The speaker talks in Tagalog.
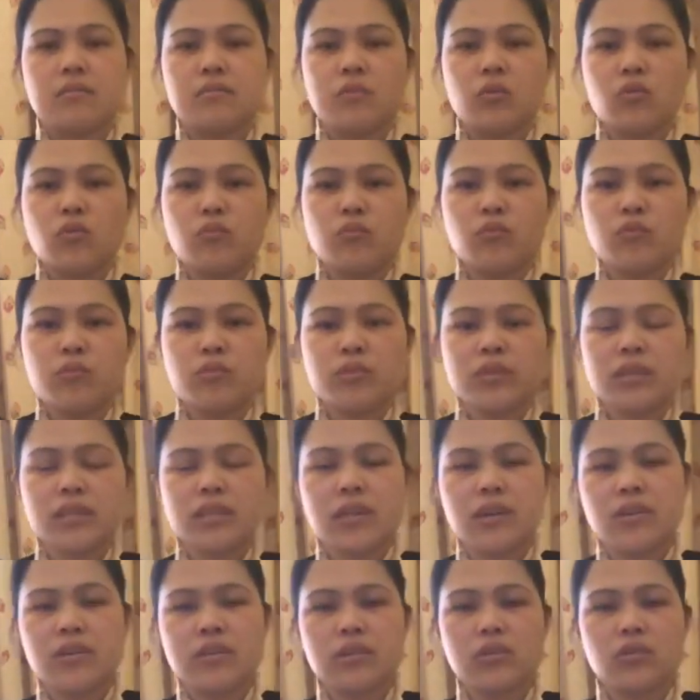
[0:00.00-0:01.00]
Kung pupunta
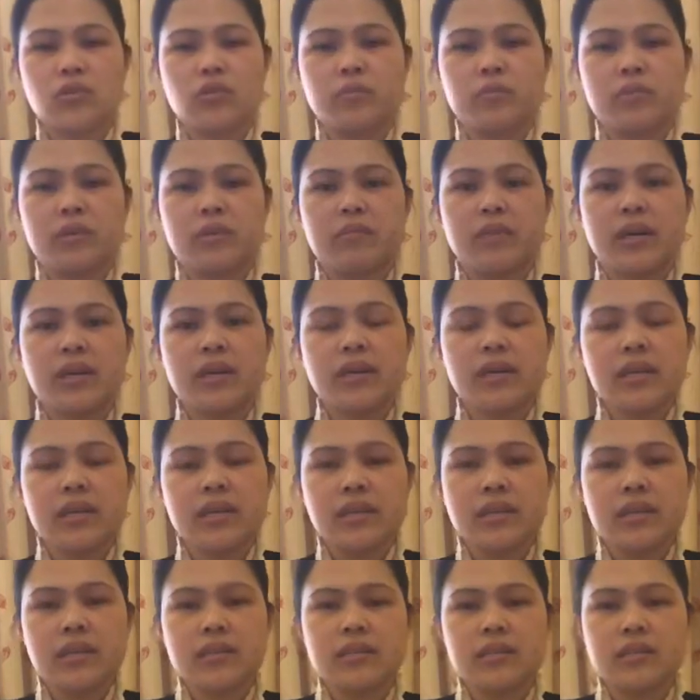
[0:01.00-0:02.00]
tayo sa
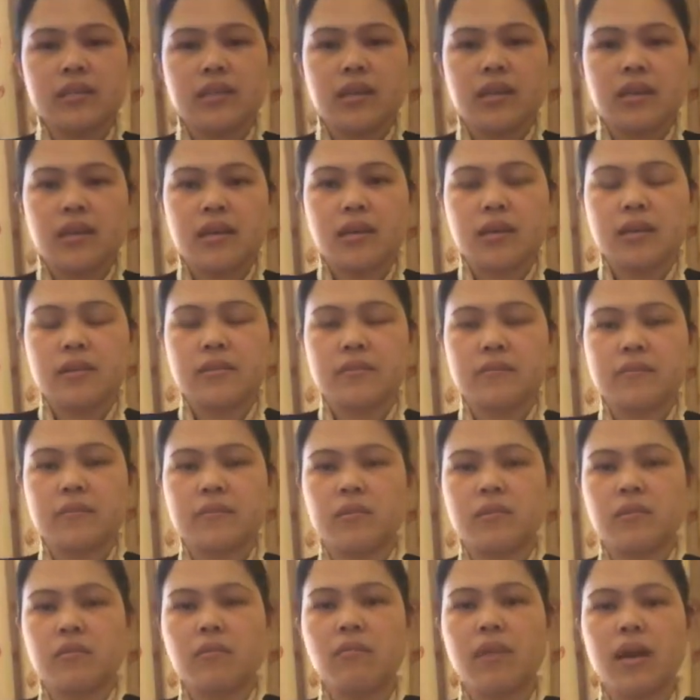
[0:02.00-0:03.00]
supermarket, sa
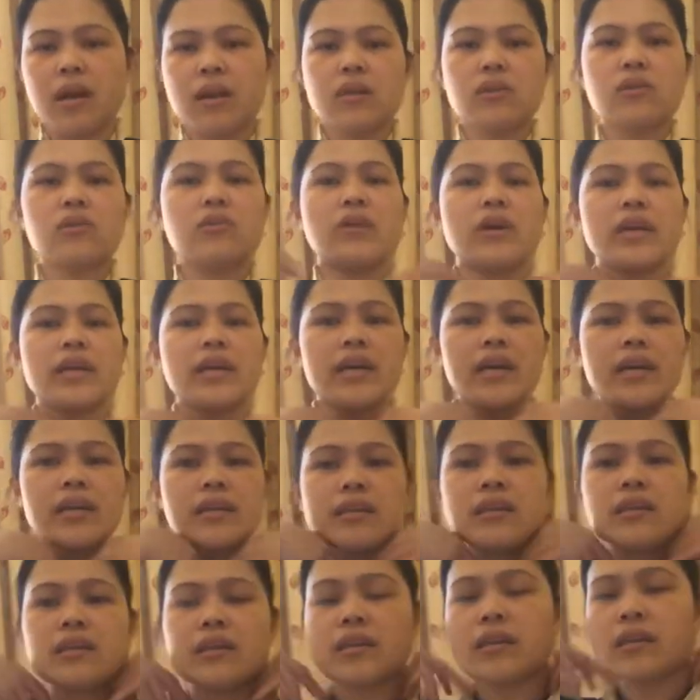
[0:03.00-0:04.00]
bangko, ayan,
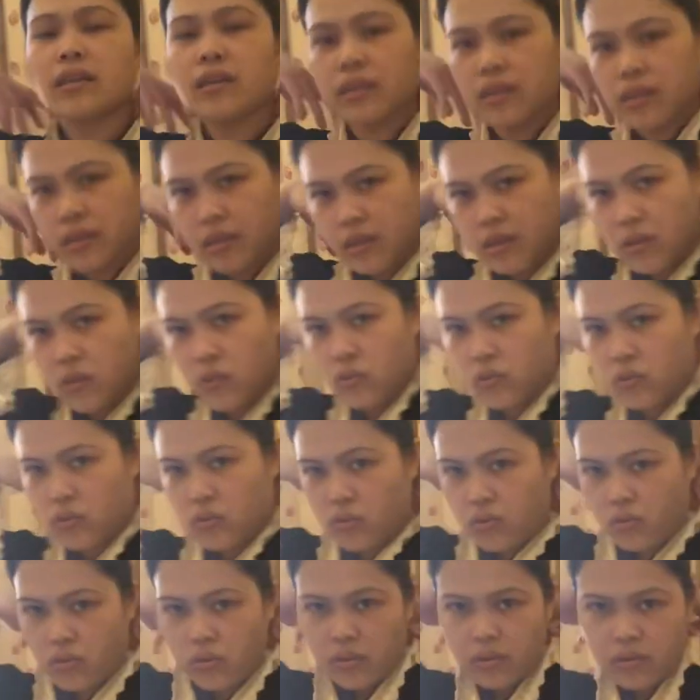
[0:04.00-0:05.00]
may
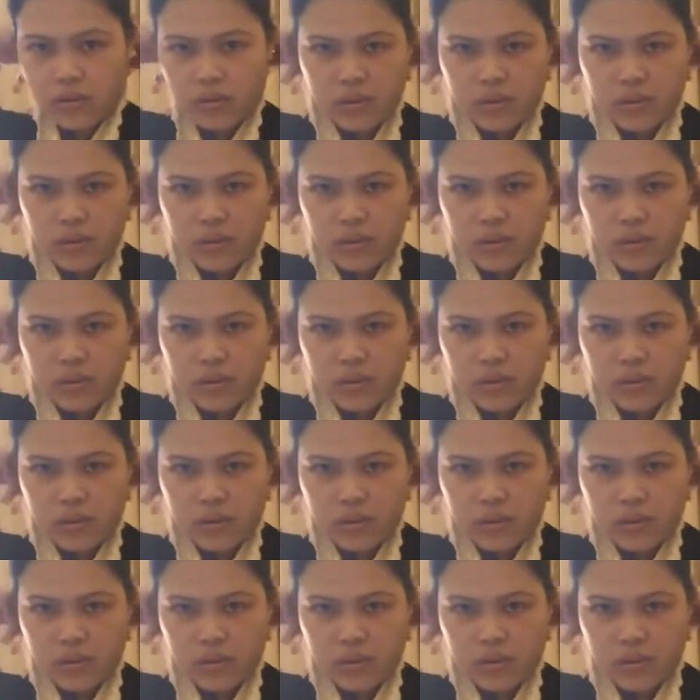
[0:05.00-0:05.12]
susuot.